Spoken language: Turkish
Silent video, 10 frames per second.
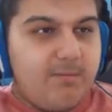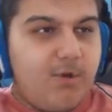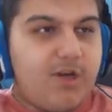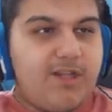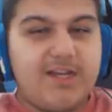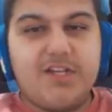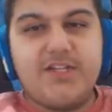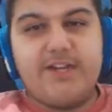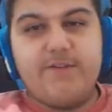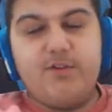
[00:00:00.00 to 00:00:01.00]
Bu arada
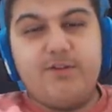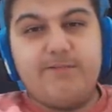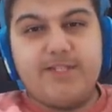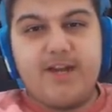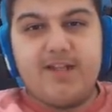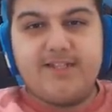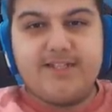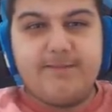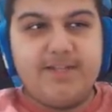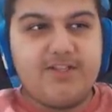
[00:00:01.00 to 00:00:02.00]
arkadaşlar videolarımızı rahat
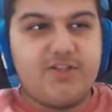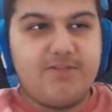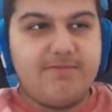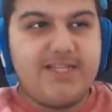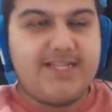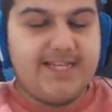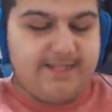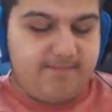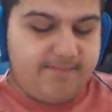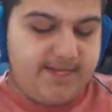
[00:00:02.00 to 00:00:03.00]
izlemeniz için
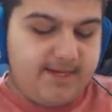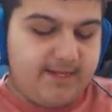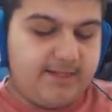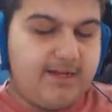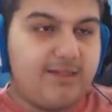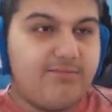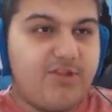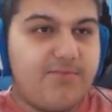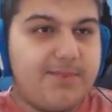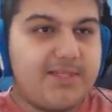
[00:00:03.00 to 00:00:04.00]
1080p'yi aldık.
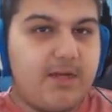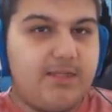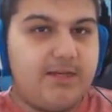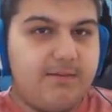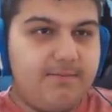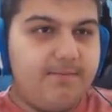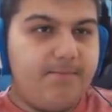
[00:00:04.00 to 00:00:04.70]
60 fps kaldırdım.